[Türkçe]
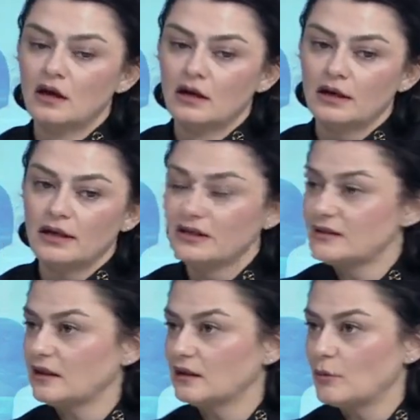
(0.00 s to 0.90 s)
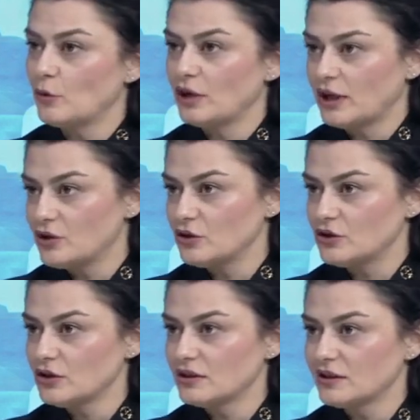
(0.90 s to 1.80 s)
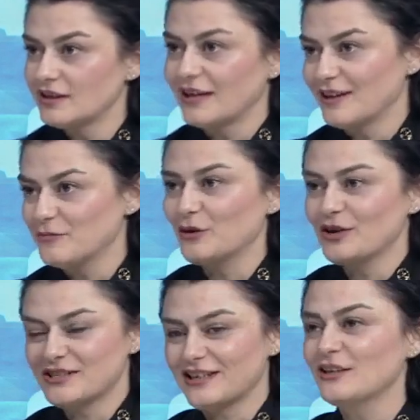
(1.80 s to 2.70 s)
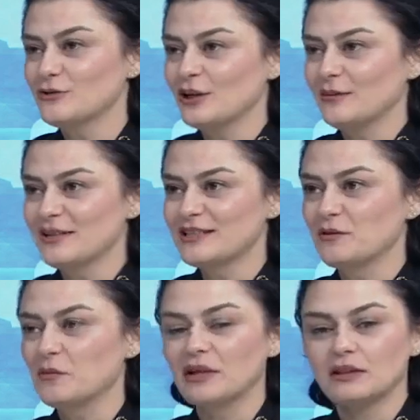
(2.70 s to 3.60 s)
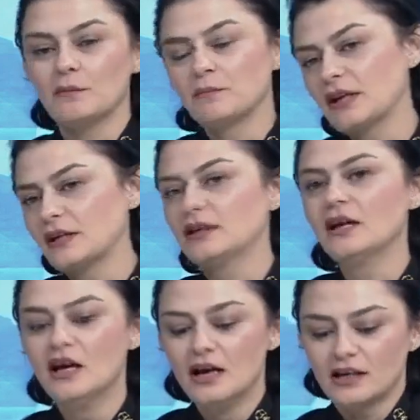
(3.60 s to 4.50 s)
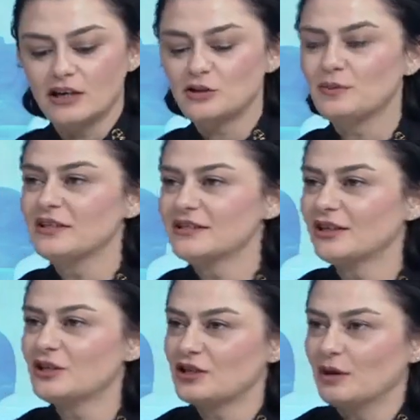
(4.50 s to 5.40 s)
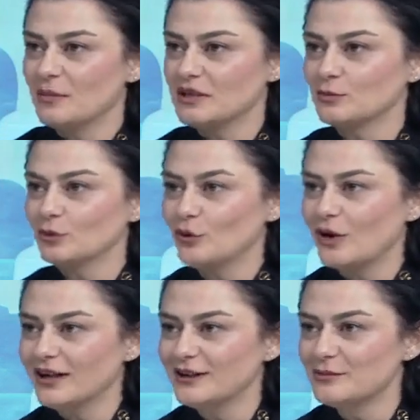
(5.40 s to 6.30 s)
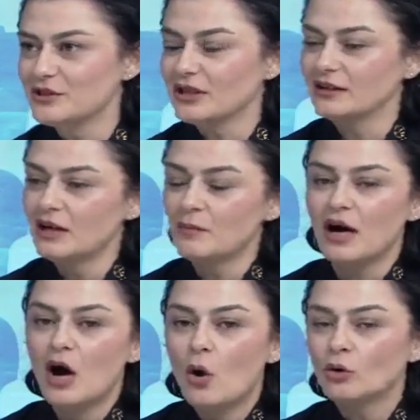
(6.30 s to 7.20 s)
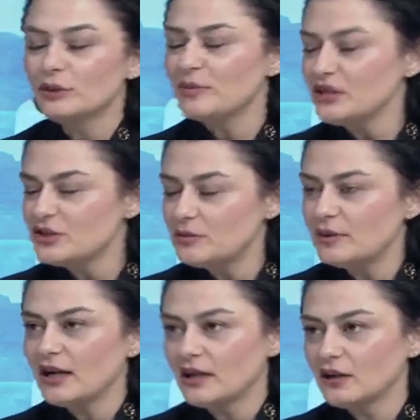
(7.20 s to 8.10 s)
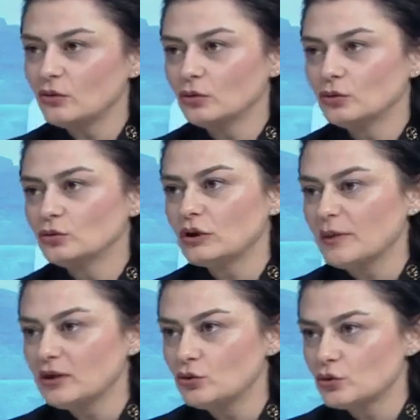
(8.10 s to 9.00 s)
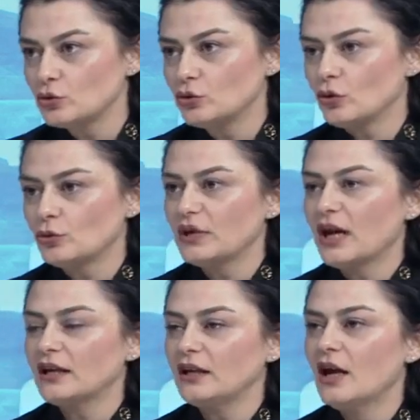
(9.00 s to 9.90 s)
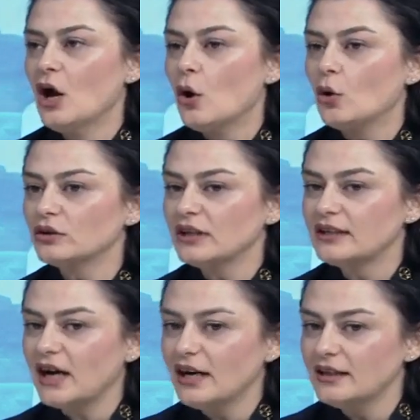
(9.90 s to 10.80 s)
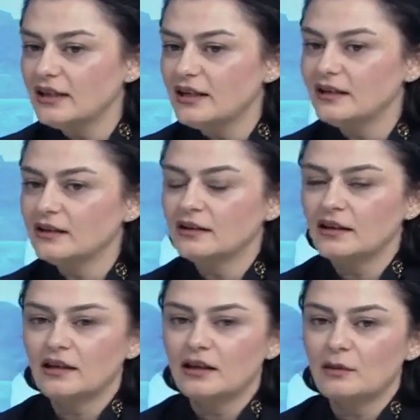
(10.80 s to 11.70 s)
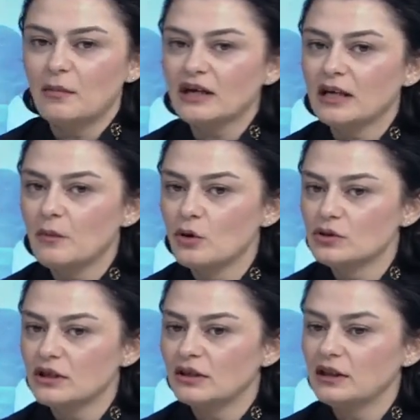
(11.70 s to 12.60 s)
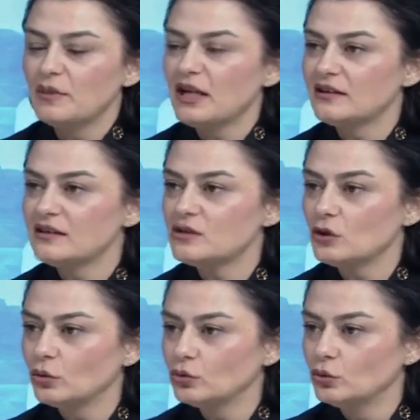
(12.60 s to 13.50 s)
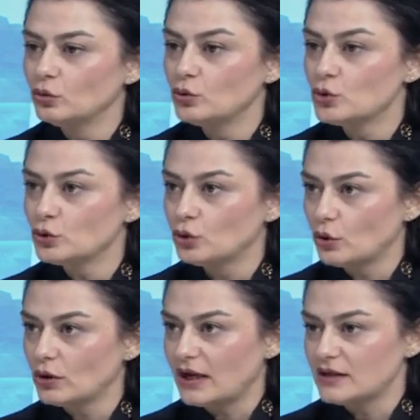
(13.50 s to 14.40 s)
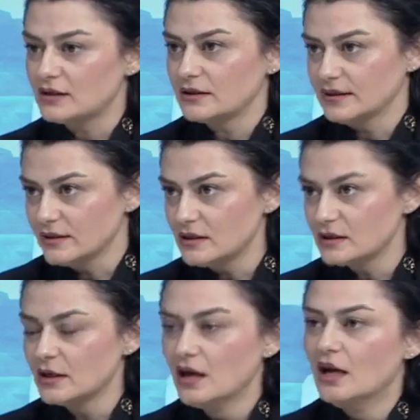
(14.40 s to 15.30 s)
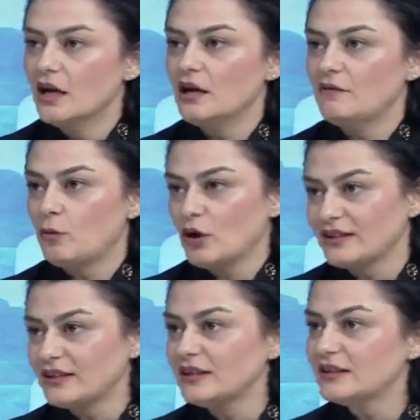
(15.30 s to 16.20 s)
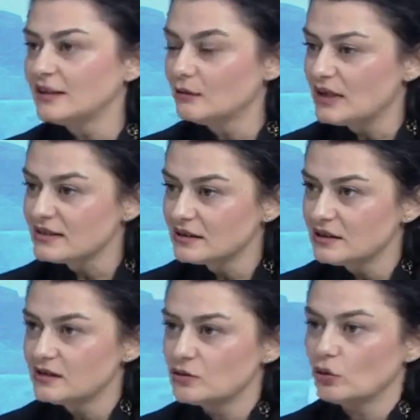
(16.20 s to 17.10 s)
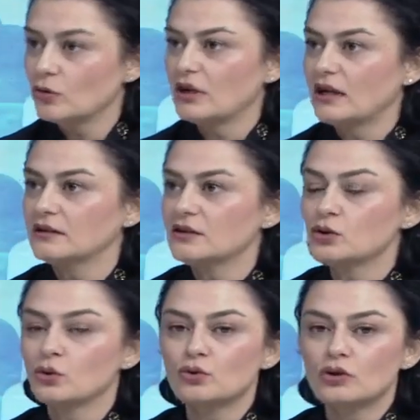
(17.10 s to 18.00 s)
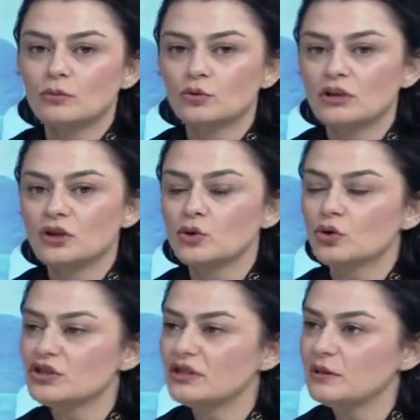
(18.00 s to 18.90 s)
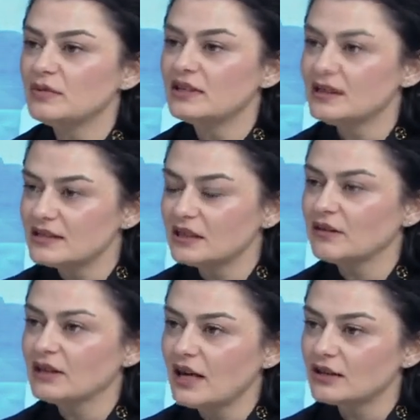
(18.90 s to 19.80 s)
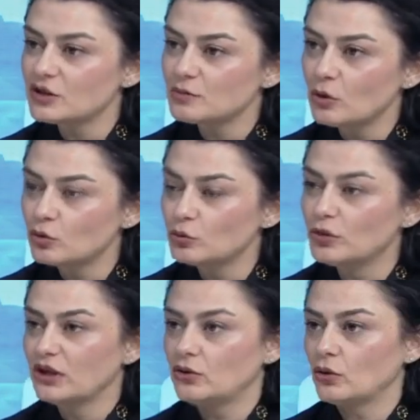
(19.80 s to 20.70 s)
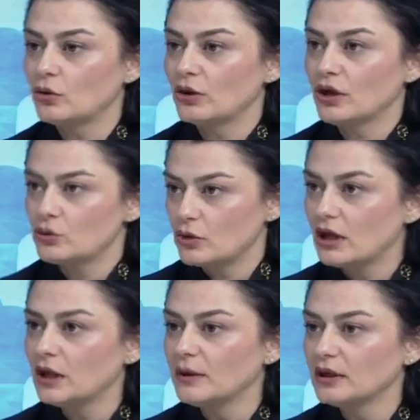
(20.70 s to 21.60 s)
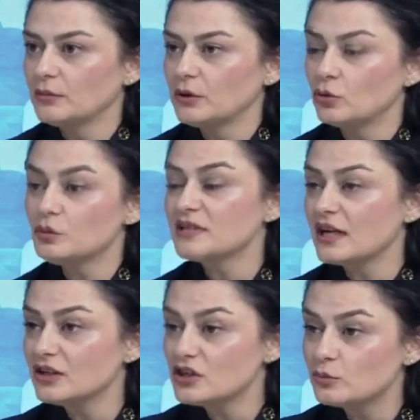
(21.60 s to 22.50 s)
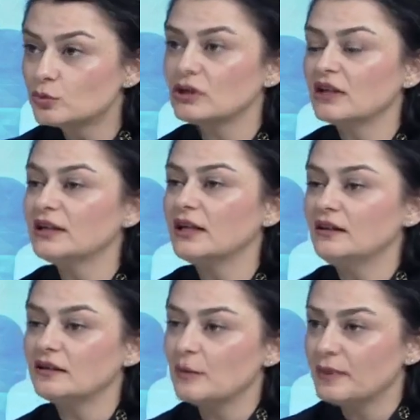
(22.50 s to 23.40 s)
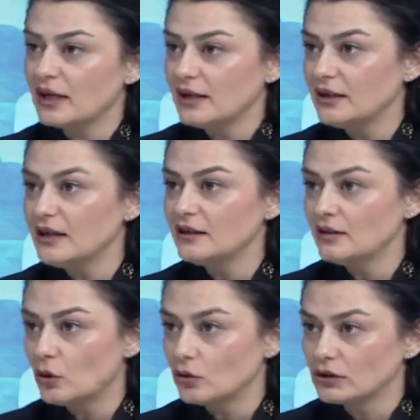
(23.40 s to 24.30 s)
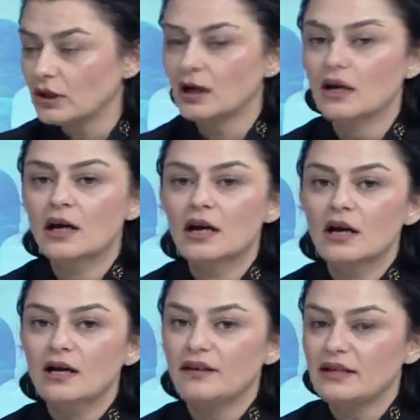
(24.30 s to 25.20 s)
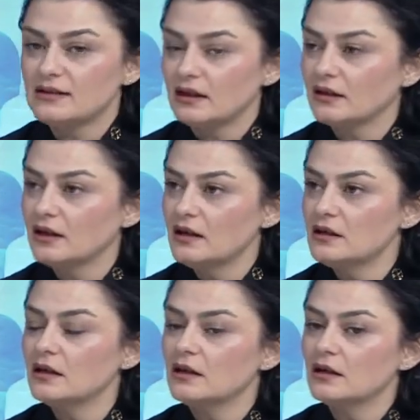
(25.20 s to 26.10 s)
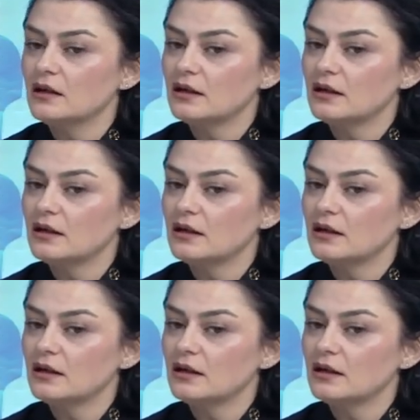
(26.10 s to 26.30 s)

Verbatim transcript: e, insanlar böyle gencecik. Yani böyle şeyi de söylemek istemem. Hatta belki de genç bir insan hiç yapmaz bunu. O ayrı bir şeydir ama orada bilinçli bir hareket olduğunu da ben düşünüyorum. Yani oradaki ailelerin e, mahkeme üzerinde bir etkisi olduğunu düşünüyorlardır. E, ve bu etkinin kırılmasını istiyorlardır. Sonuçta buradan çok ciddi bir destek ve dayanışma grubu gidiyor oraya. Çok kalabalık bir grup. Sadece buradan değil rehber aileleri de orada. E, ve insanlar e,